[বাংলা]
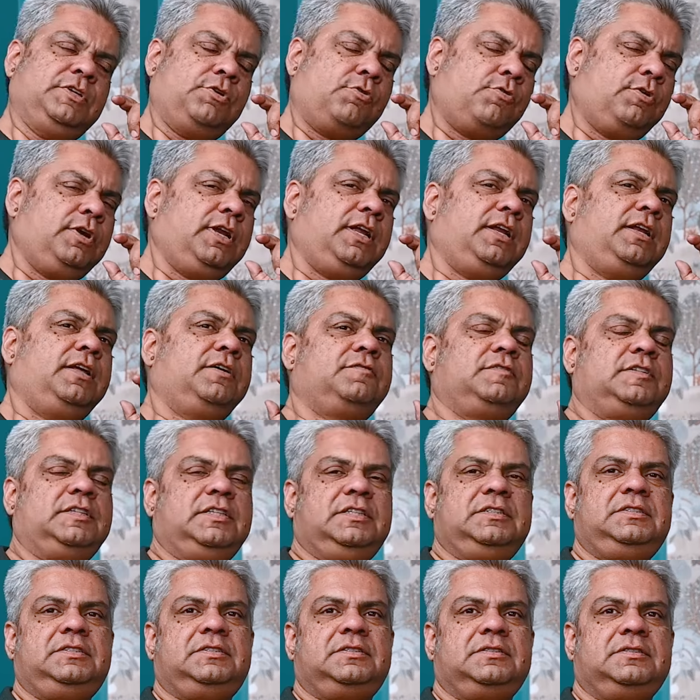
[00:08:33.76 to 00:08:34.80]
অন অ্যান
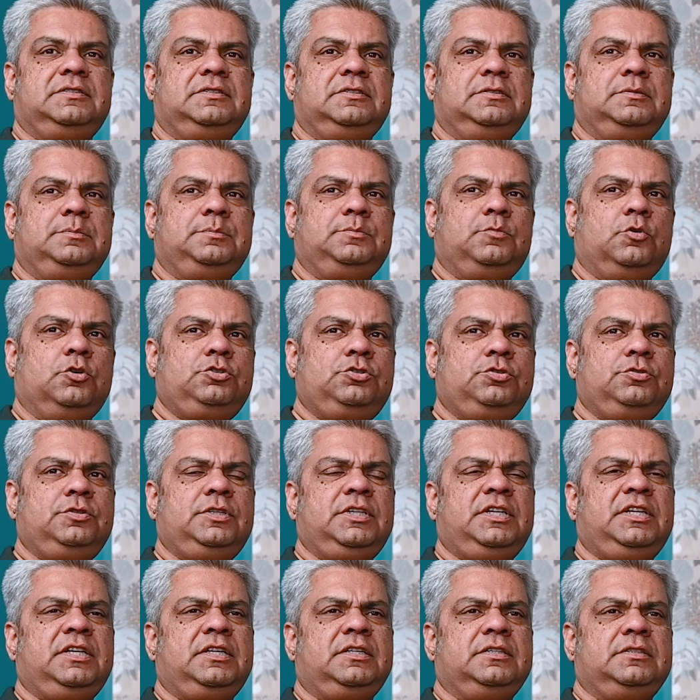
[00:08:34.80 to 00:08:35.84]
অ্যাভারেজ
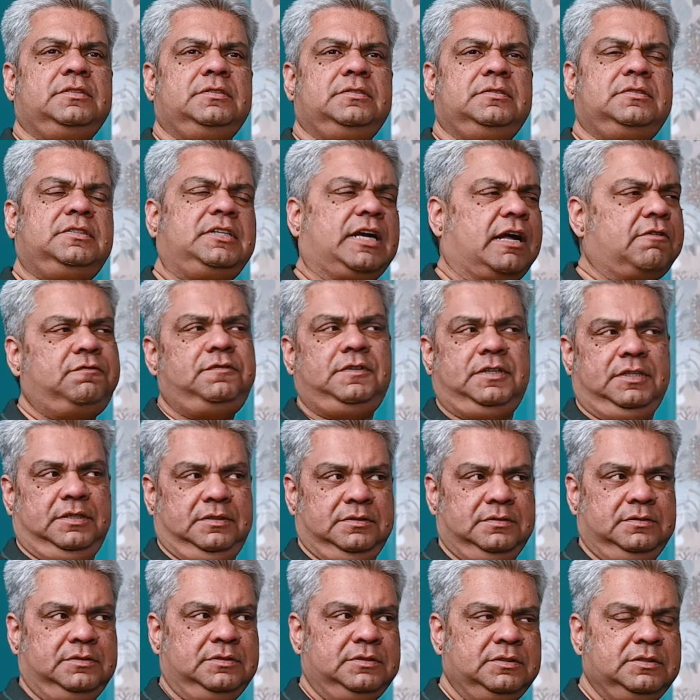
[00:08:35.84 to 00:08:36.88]
বছরে রাফলি
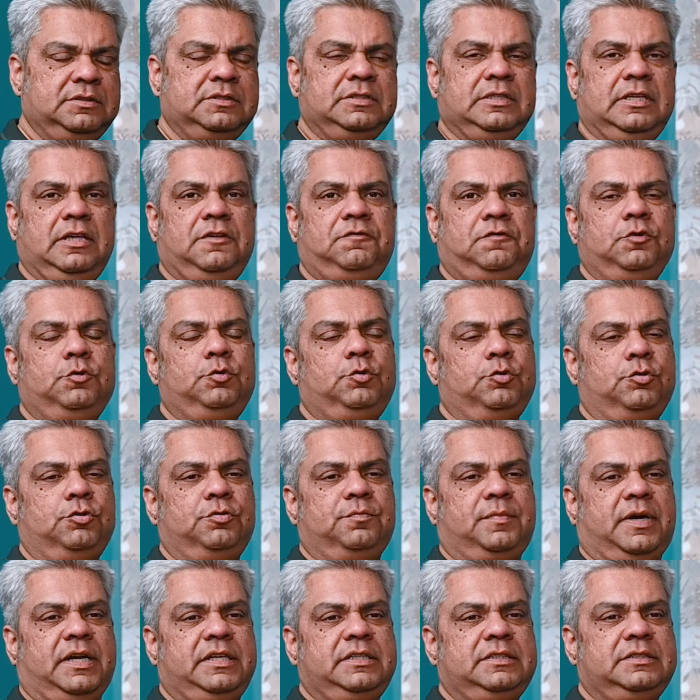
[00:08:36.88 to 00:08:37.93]
ইফ ইউ ডোন্ট
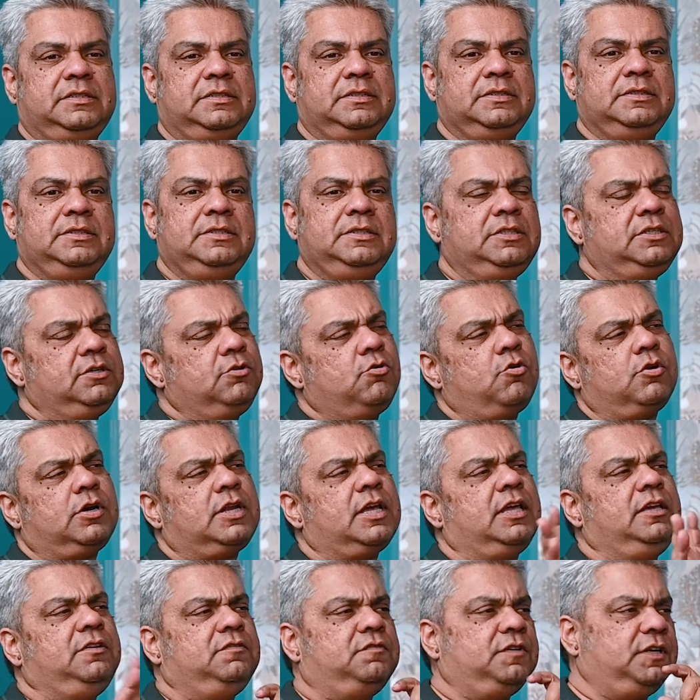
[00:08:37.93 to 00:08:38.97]
মাইন্ড কটা
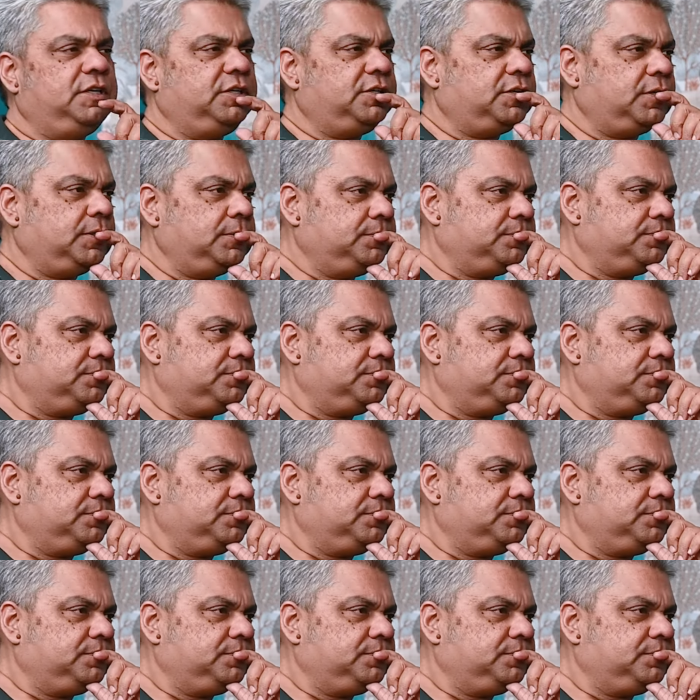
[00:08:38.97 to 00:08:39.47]
ইভেন্ট হয়